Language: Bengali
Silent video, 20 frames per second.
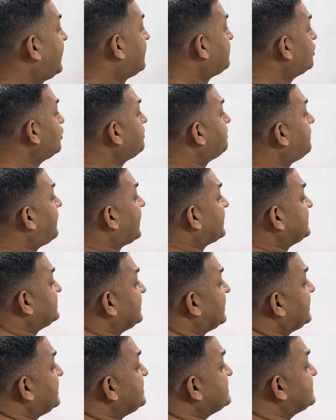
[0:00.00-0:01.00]
এবং
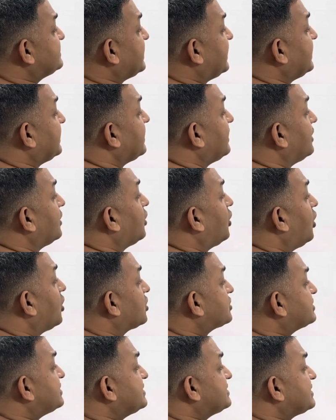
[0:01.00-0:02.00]
পানিতে কিজেন
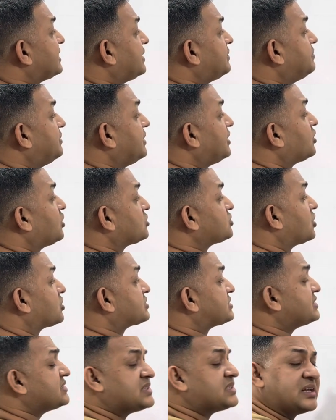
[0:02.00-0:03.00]
অক্সিজেন বিকজ
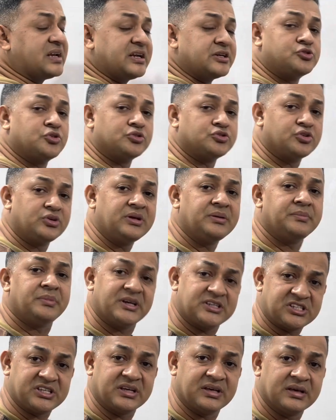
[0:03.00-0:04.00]
অক্সিজেনের যোজনই
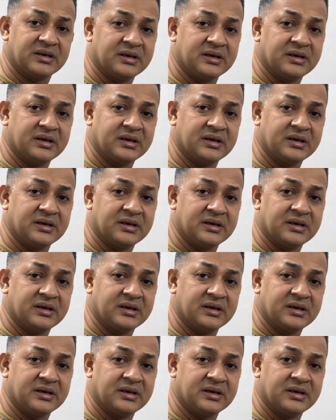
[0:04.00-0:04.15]
বেশি